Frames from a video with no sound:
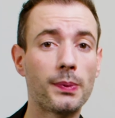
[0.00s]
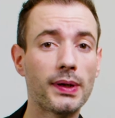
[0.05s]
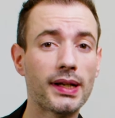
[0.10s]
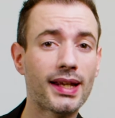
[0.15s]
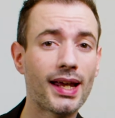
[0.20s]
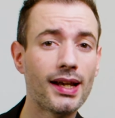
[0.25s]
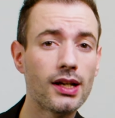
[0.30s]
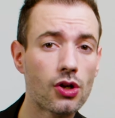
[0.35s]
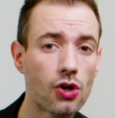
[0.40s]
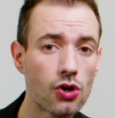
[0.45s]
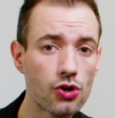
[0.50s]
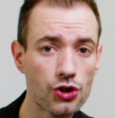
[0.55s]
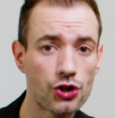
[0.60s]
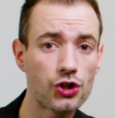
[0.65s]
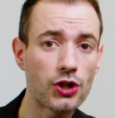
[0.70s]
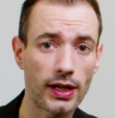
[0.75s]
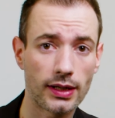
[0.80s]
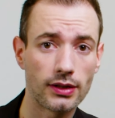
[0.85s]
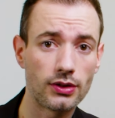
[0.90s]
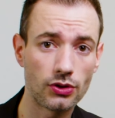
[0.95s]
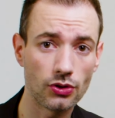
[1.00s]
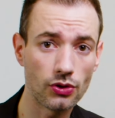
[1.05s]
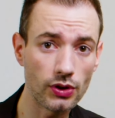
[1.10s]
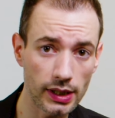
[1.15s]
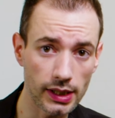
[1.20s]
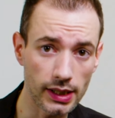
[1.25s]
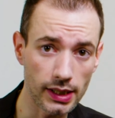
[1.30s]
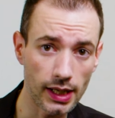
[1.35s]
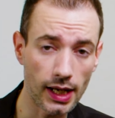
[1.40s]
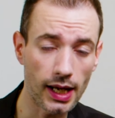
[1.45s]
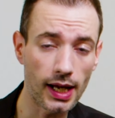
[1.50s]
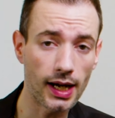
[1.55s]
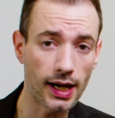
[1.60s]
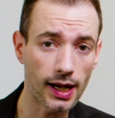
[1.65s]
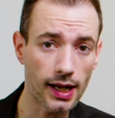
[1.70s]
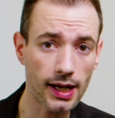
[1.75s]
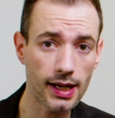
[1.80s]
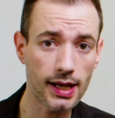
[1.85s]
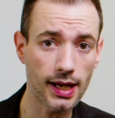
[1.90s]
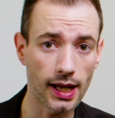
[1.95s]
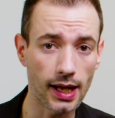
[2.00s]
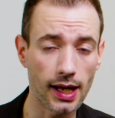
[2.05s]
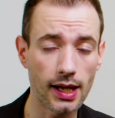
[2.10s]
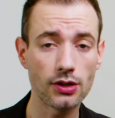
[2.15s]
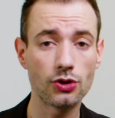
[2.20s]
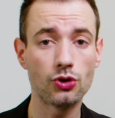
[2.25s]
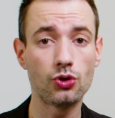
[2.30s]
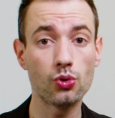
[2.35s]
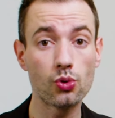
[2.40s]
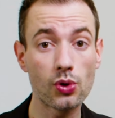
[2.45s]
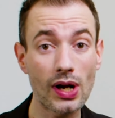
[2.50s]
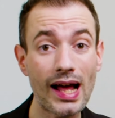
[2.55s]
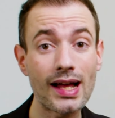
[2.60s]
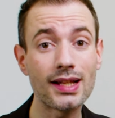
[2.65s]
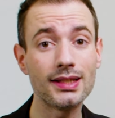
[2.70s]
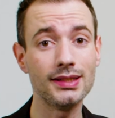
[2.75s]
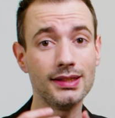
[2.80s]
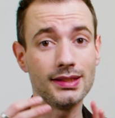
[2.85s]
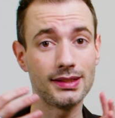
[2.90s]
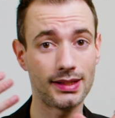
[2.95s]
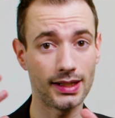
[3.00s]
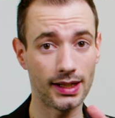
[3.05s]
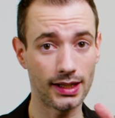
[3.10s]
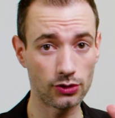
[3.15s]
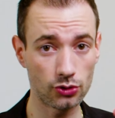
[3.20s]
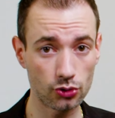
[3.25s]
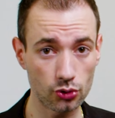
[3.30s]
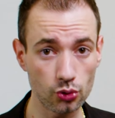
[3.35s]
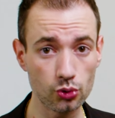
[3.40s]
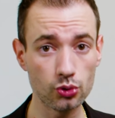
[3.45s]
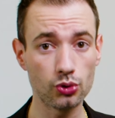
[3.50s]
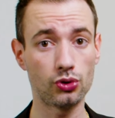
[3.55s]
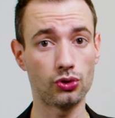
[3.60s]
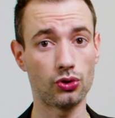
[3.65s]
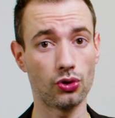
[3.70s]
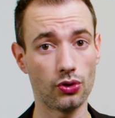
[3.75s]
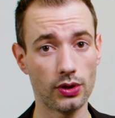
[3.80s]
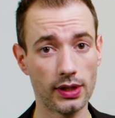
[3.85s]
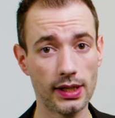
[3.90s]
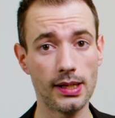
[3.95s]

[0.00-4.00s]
Perché il concetto lì era che durante tutto